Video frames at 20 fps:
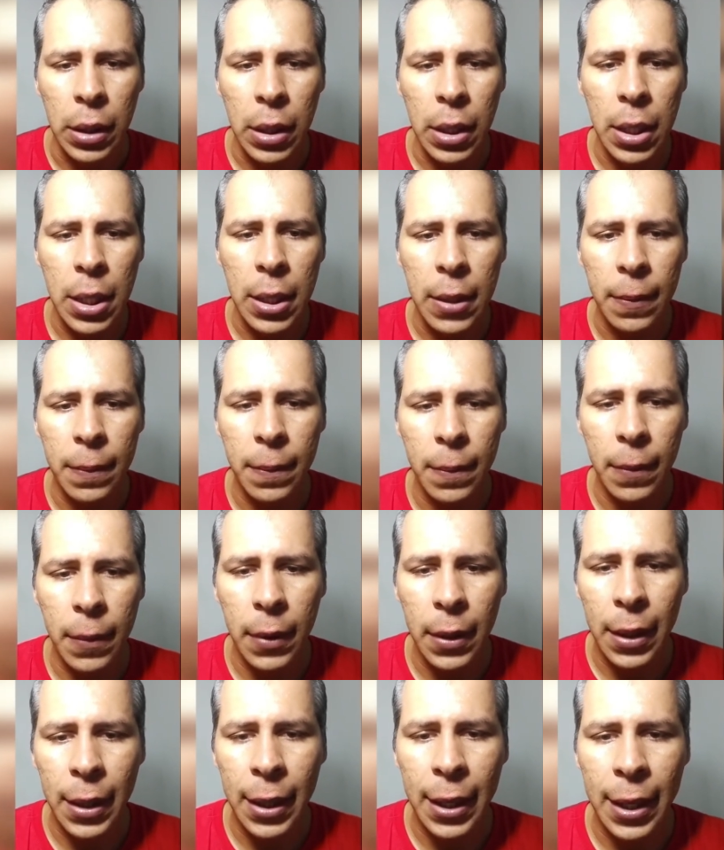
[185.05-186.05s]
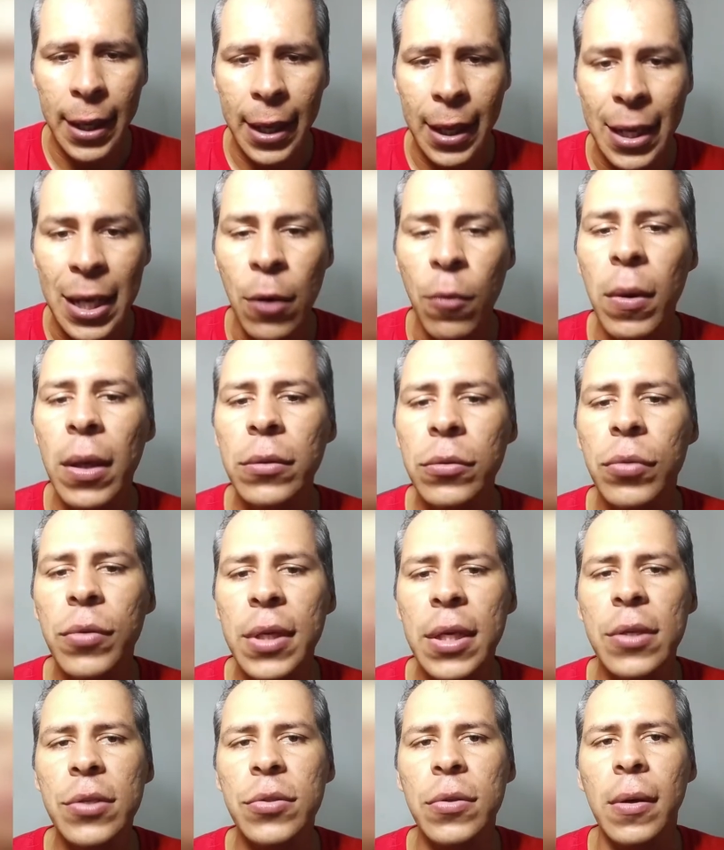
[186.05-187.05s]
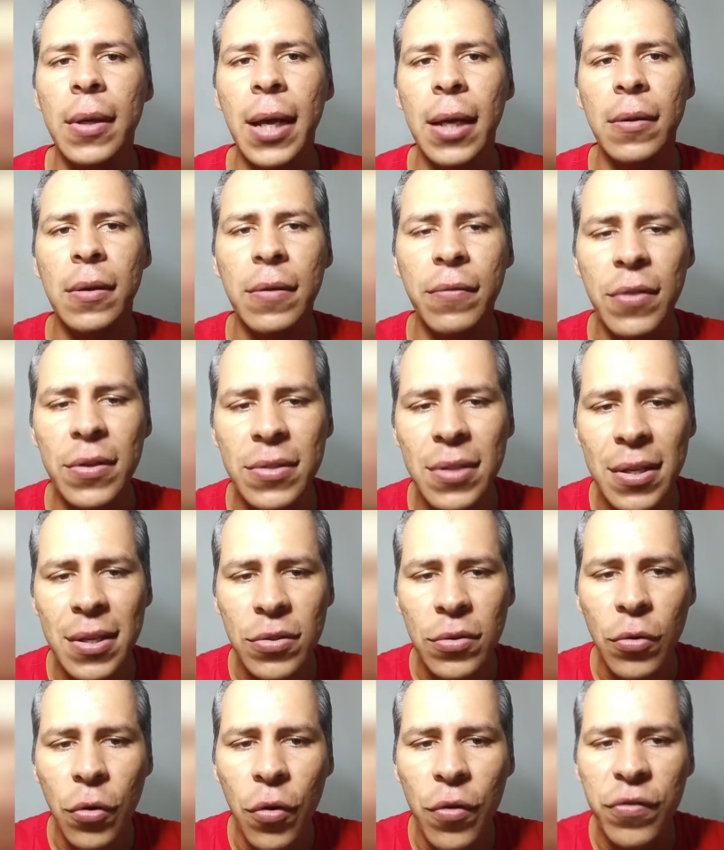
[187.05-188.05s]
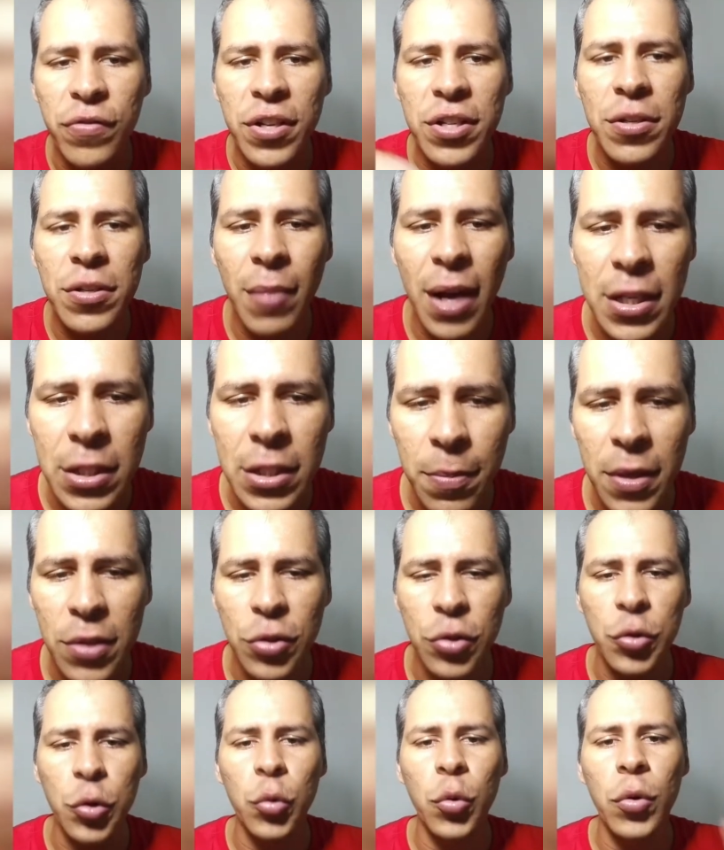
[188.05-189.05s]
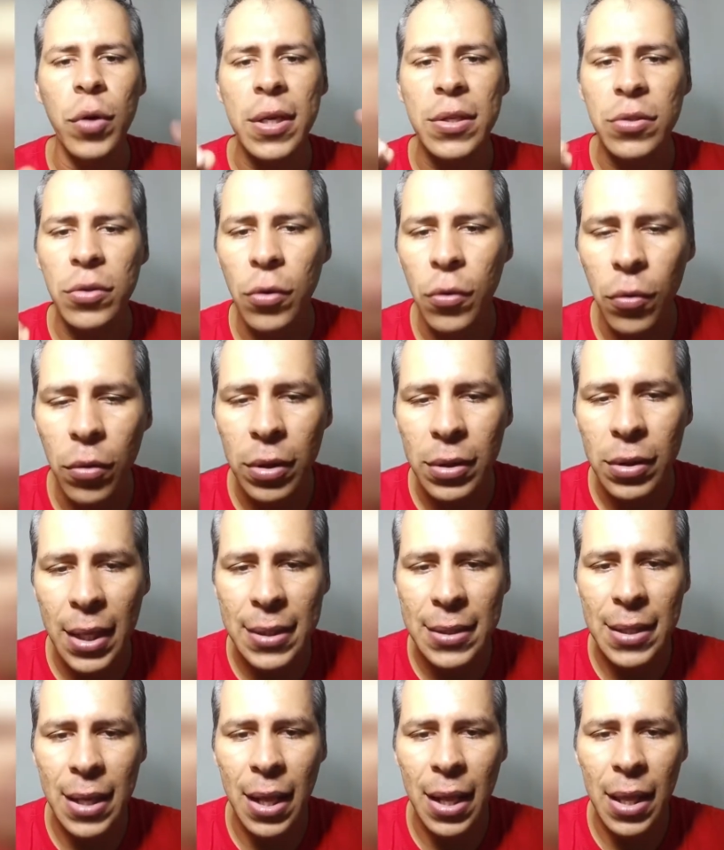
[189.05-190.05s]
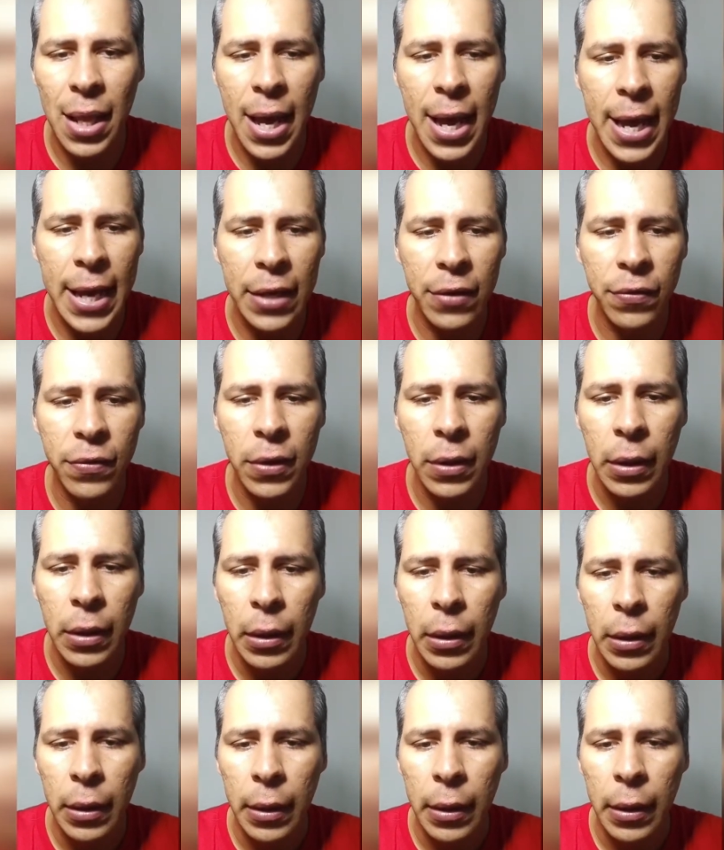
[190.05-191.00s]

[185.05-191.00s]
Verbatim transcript: E é, enquanto isso, eu quero que vocês convide mais pessoas, curta essa live.